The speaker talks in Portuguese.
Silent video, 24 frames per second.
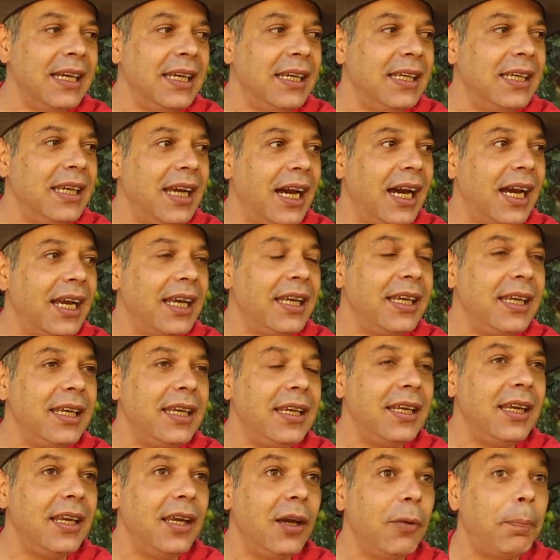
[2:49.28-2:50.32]
e
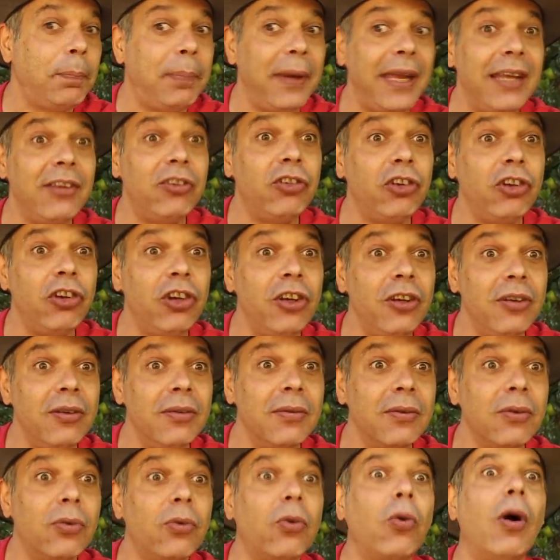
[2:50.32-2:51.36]
aí com eu motosserra.
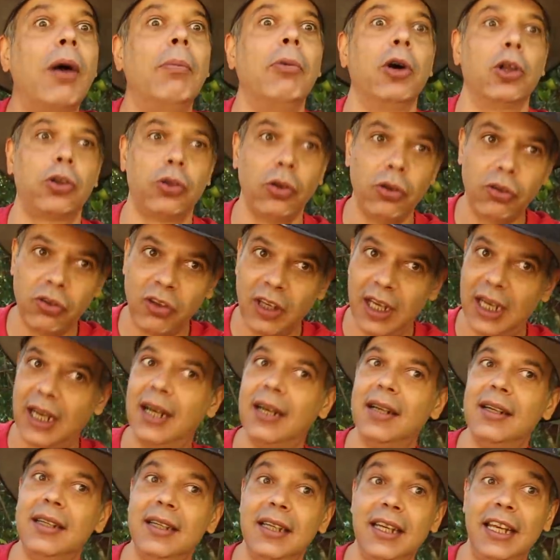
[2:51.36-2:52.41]
pedi com a
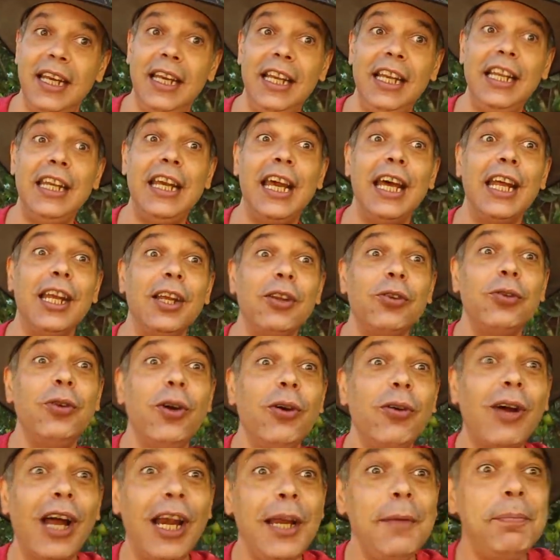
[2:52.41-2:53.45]
motosserra. Ah, ele era do
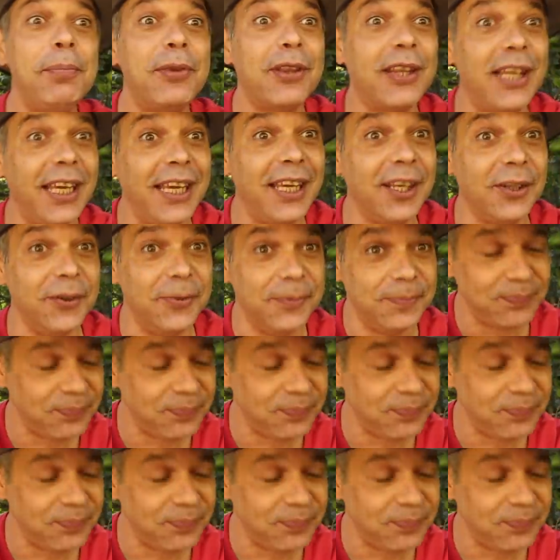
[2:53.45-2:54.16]
eucalipteiro.